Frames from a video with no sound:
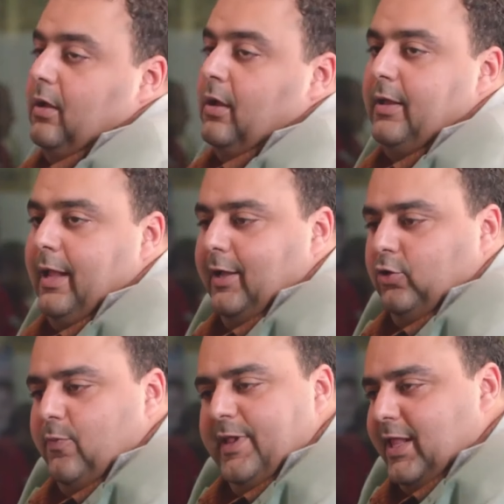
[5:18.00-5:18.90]
آه لا دور
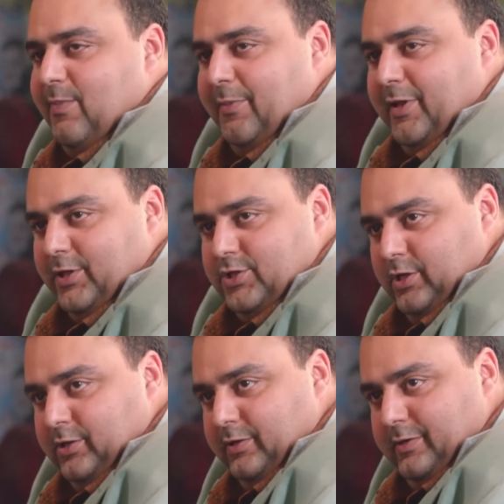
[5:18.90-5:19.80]
بني ادم ما عملتش
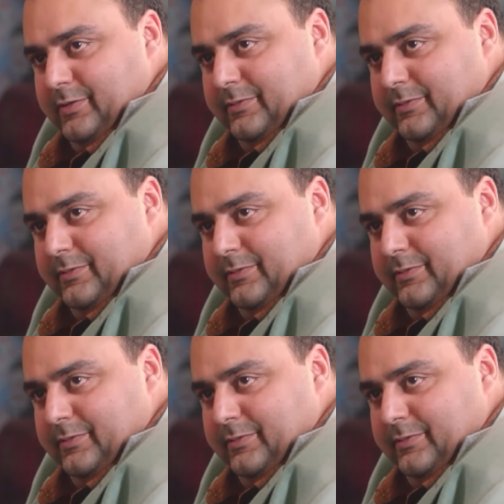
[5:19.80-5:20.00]
حضرتك